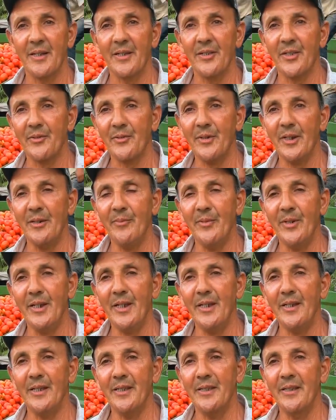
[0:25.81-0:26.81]
خاطر على
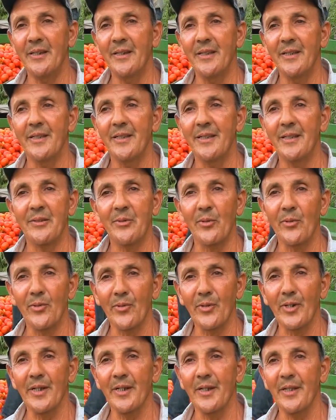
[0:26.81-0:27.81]
بالنا احنا
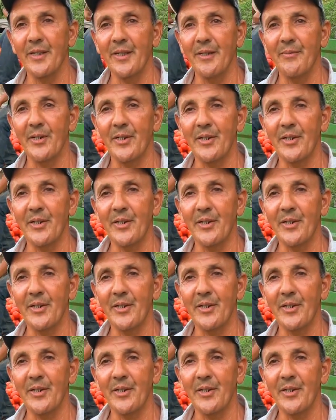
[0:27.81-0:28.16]
الكورونا هذه